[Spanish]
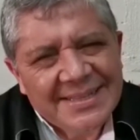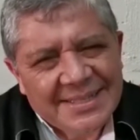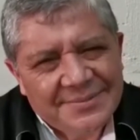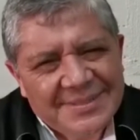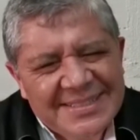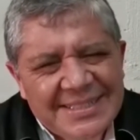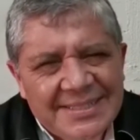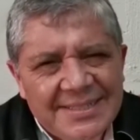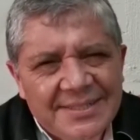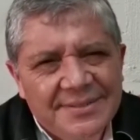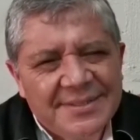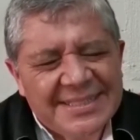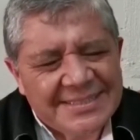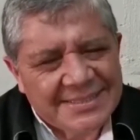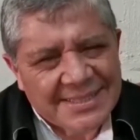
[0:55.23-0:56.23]
tengo
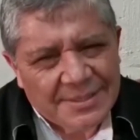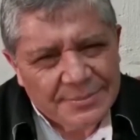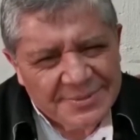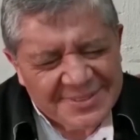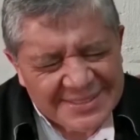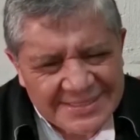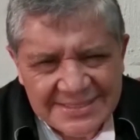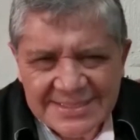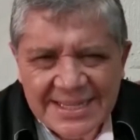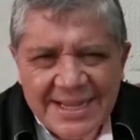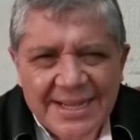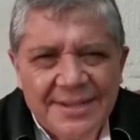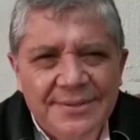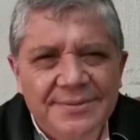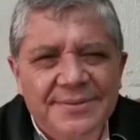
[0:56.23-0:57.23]
entendido que está
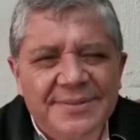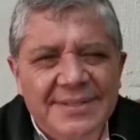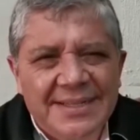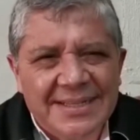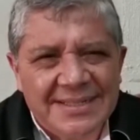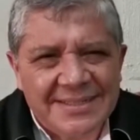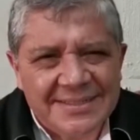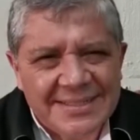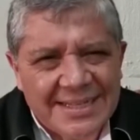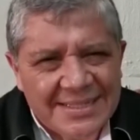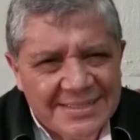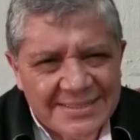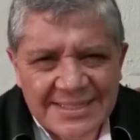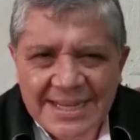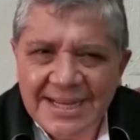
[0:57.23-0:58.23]
autorizado el
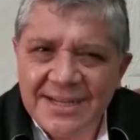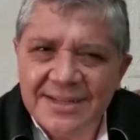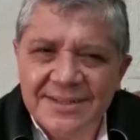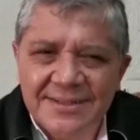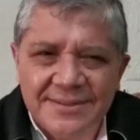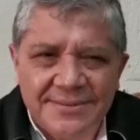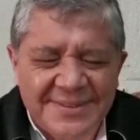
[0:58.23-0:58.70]
realizar